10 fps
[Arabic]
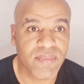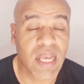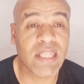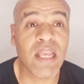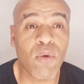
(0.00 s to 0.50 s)

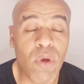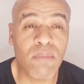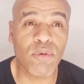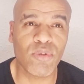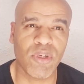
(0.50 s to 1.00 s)
هذا هو
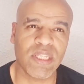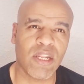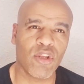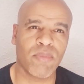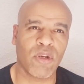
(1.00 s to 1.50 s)
الموضوع
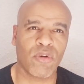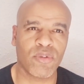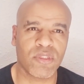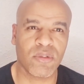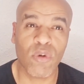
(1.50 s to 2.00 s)
ديال اليوم
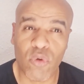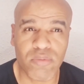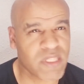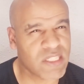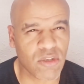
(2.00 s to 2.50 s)
الخوت
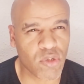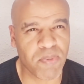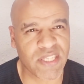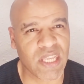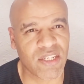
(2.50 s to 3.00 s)
خوت ما تنساش
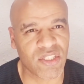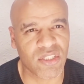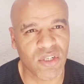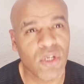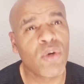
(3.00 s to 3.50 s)

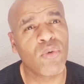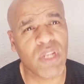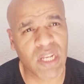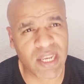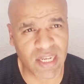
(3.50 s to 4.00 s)
بارطاج
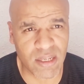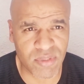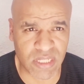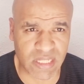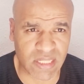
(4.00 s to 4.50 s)
ولي لايك على
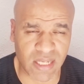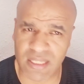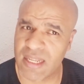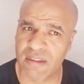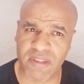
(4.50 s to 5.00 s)
وصل لي تاخذ
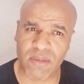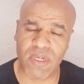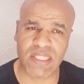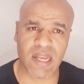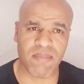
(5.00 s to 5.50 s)
ذلك فاطمه
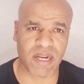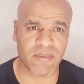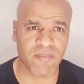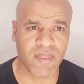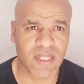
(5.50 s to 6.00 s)
وليس
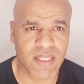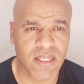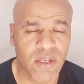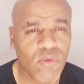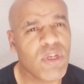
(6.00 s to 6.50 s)
عمرين
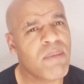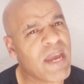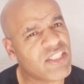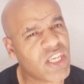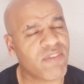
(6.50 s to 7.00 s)
واللي
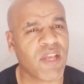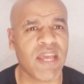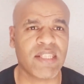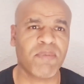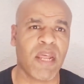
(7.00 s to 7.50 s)
بغى يشارك في
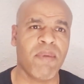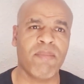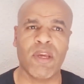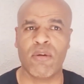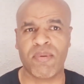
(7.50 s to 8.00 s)
القناه مرحبا
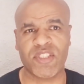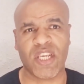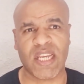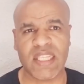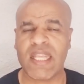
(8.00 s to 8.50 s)
به لو بغى
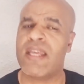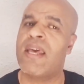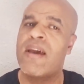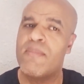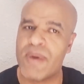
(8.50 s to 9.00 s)
يشارك هذيك
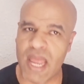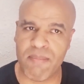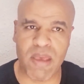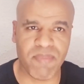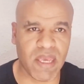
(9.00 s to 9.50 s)

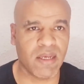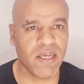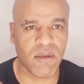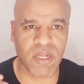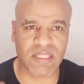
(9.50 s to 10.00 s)
مرحبا به
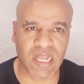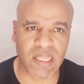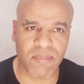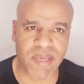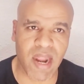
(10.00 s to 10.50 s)
حنا ولاد الدار
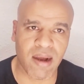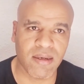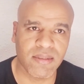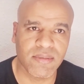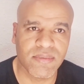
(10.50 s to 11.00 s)
الكبيره
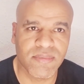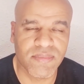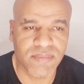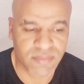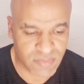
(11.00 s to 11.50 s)

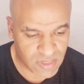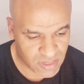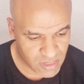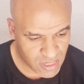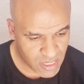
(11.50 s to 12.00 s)

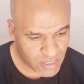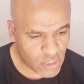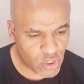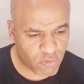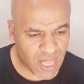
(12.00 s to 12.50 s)

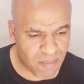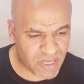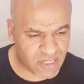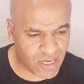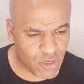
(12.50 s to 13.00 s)
كنشوف
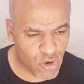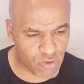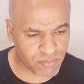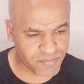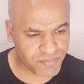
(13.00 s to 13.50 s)
الخبر ديال
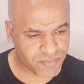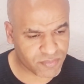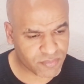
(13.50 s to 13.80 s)
اليوم